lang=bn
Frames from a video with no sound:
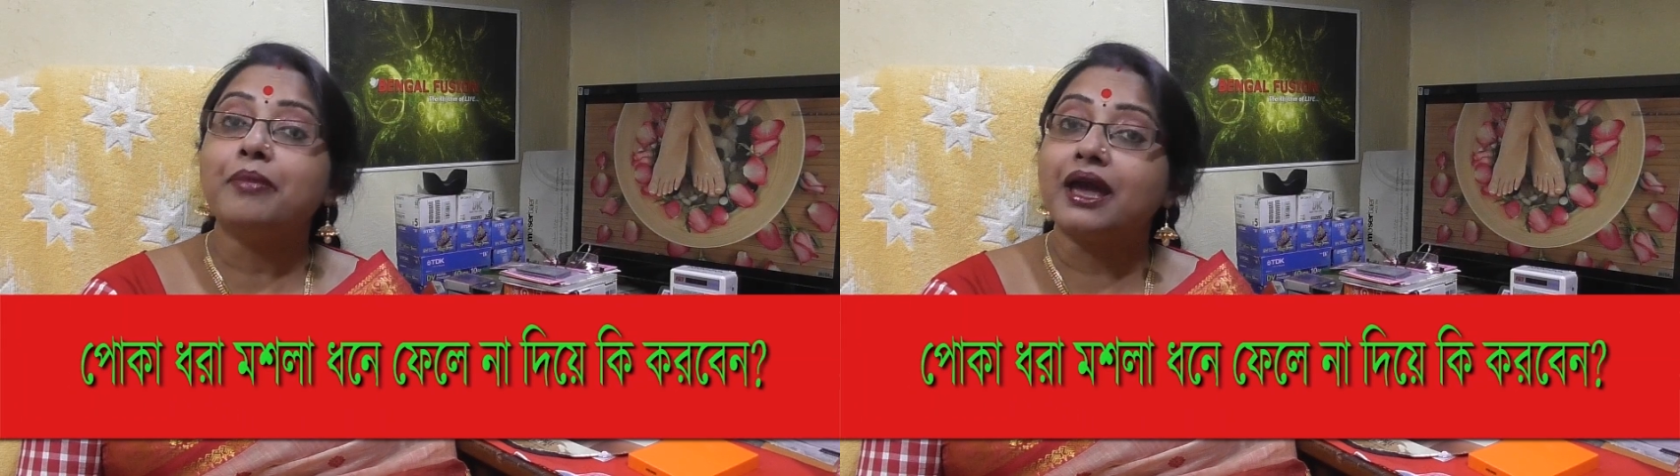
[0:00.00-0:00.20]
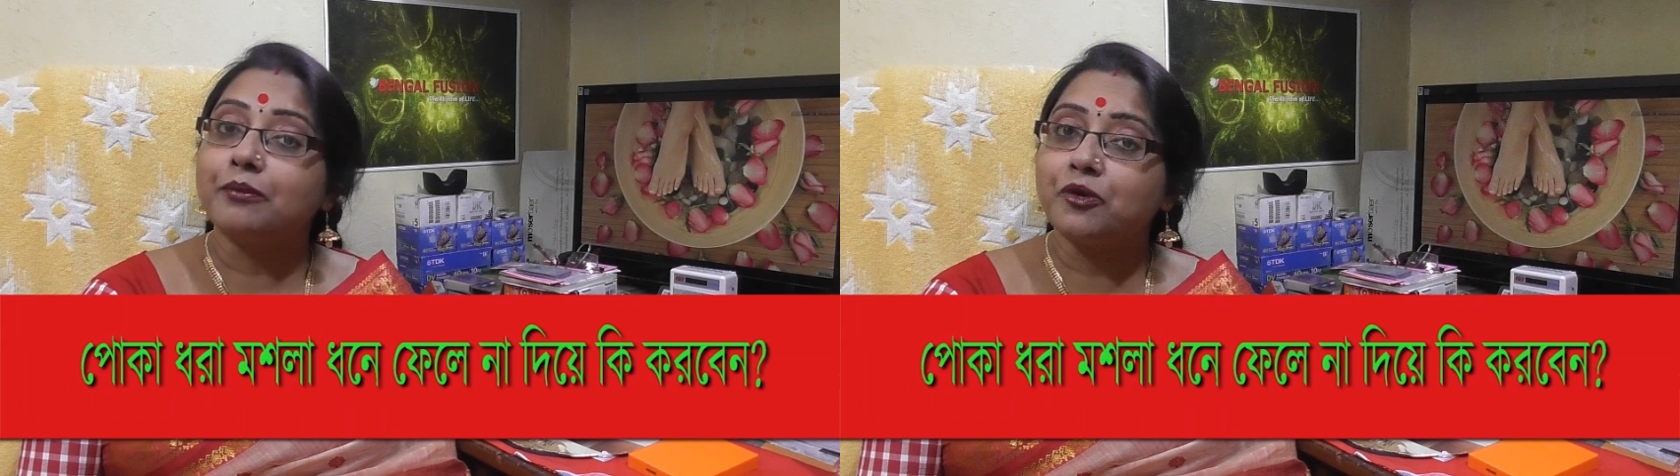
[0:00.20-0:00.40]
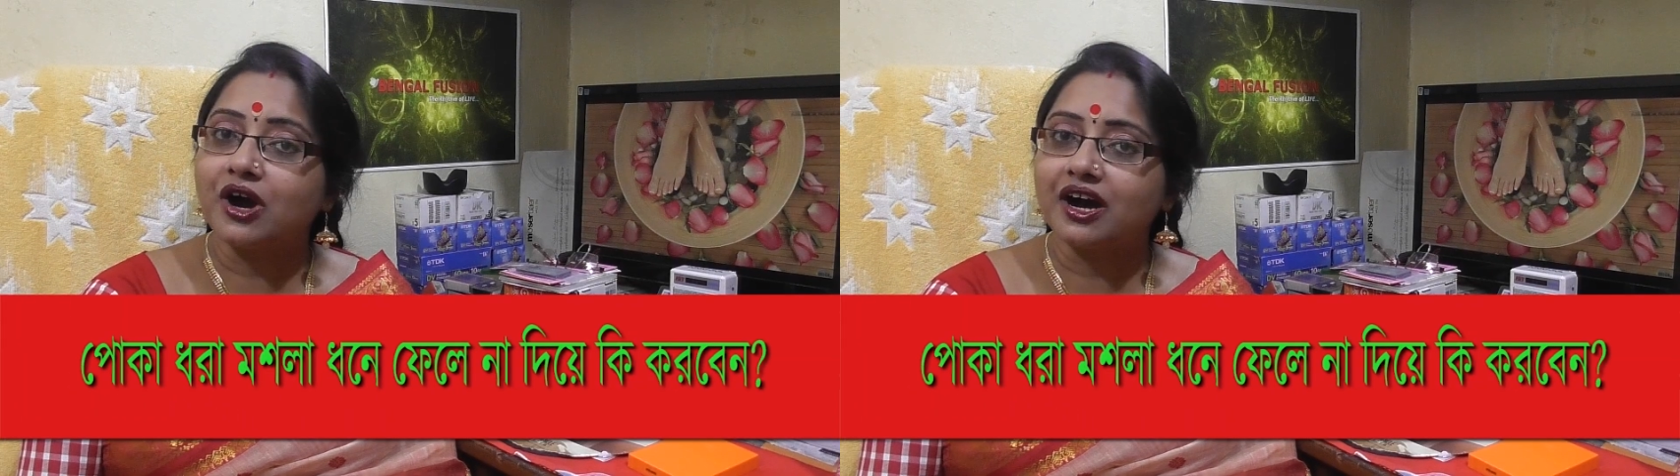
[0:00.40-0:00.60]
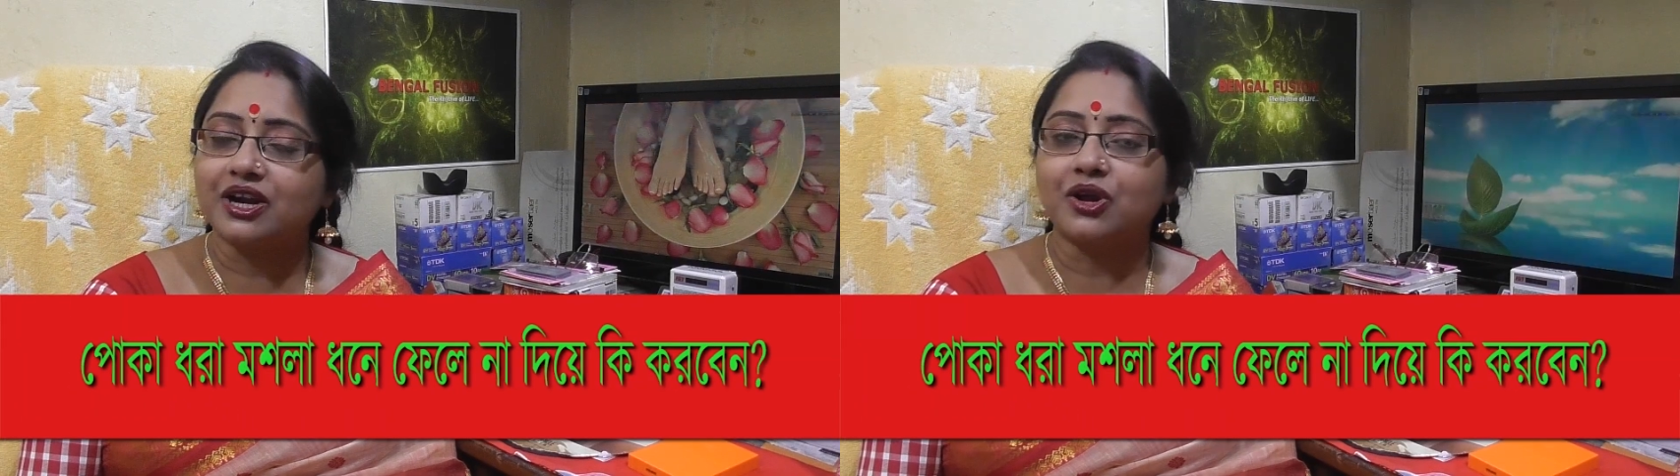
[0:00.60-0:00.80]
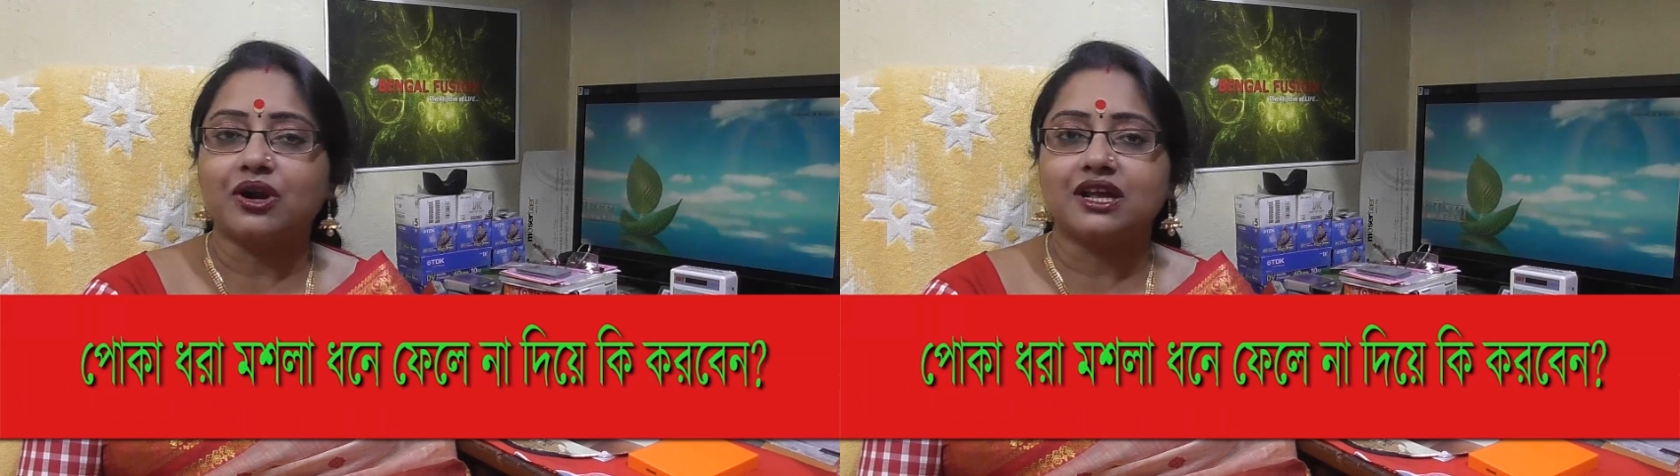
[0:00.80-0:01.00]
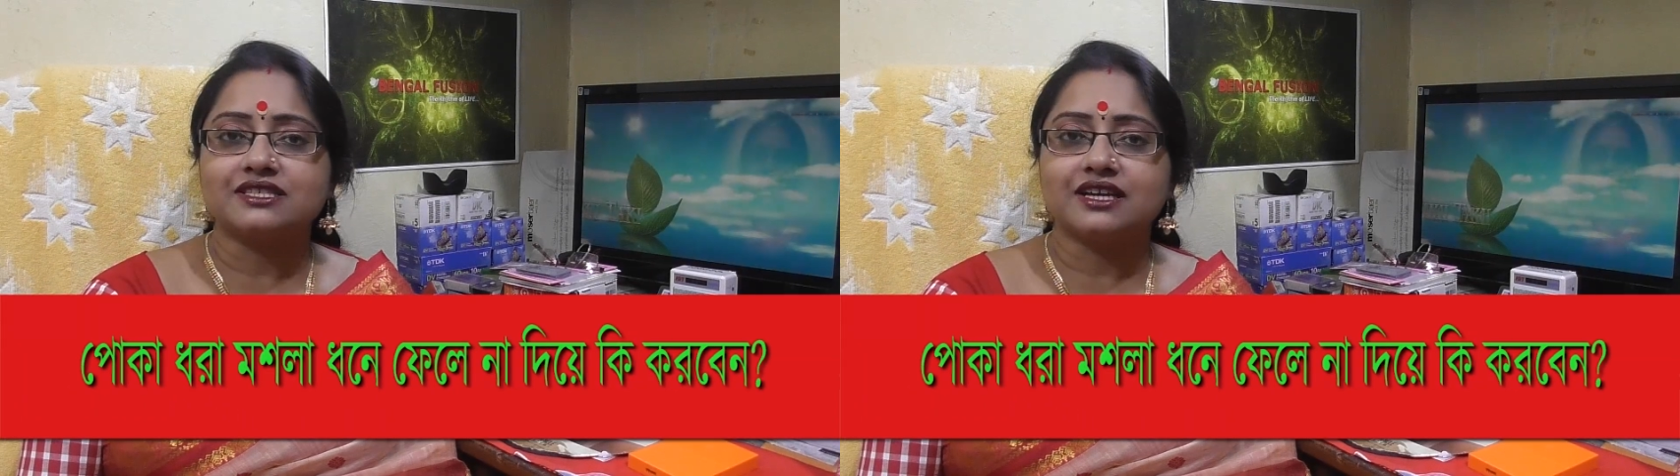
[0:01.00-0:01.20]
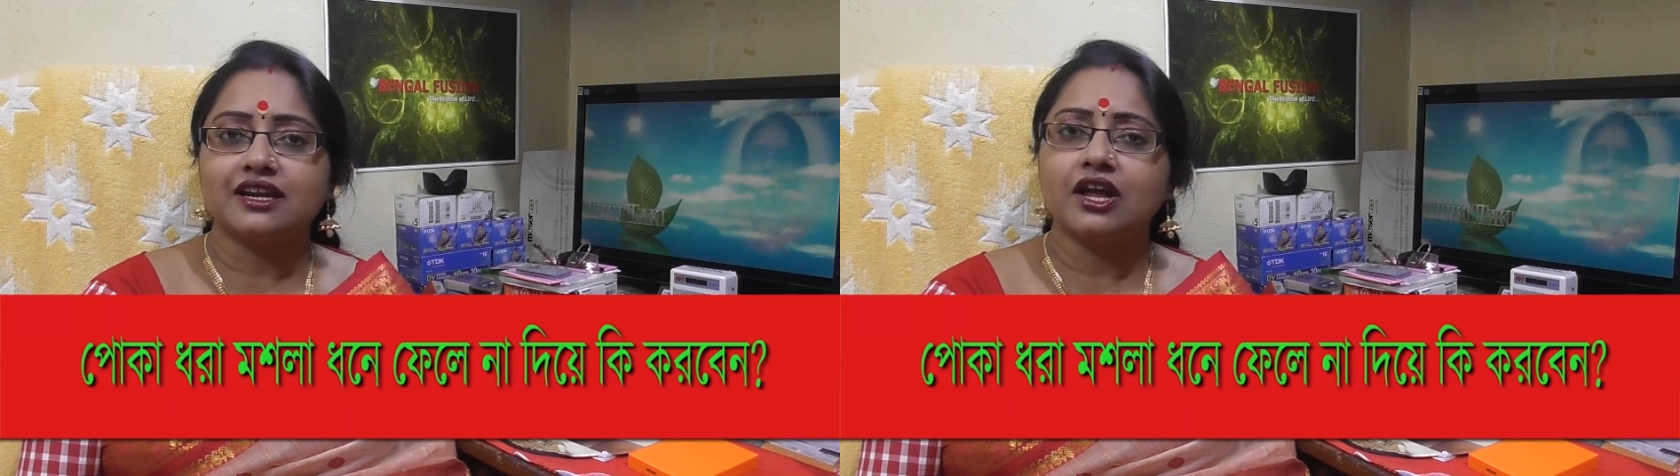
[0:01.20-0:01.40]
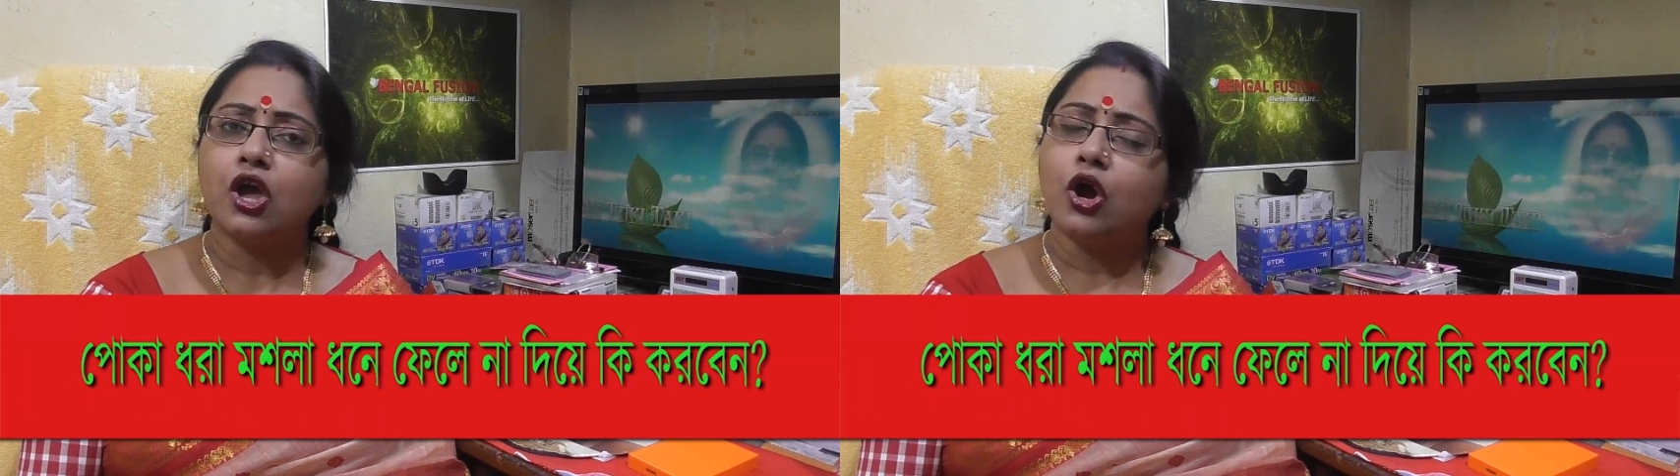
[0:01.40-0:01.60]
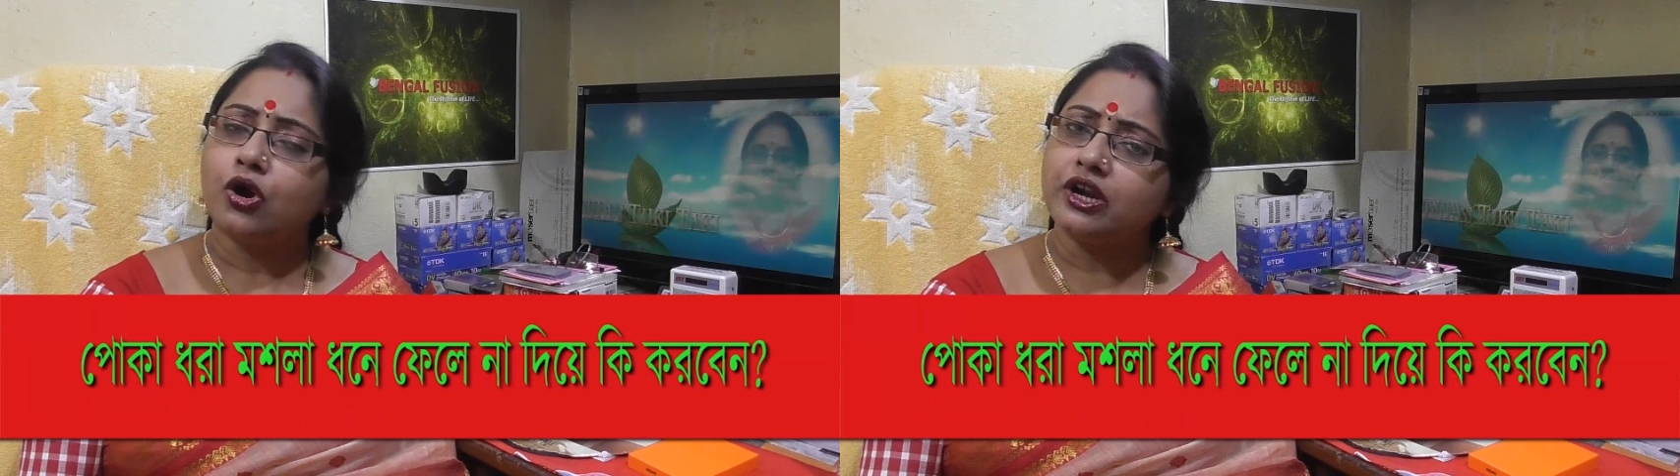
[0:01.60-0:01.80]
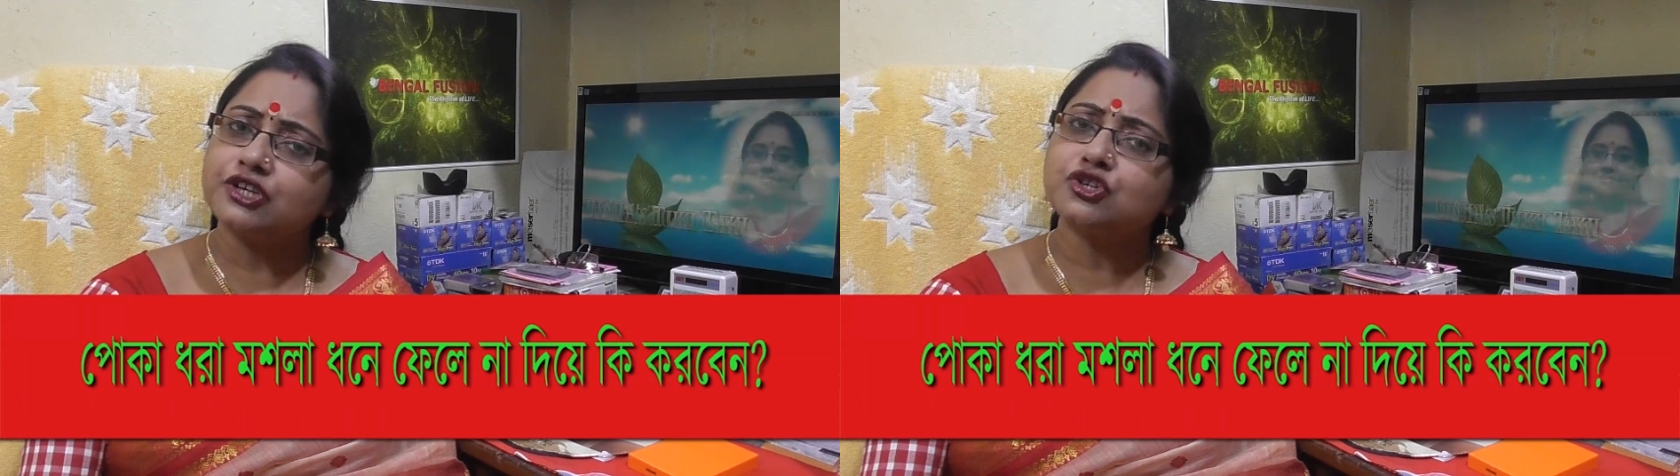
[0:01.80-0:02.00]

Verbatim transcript: ব্যবহার করা যায় না অনেক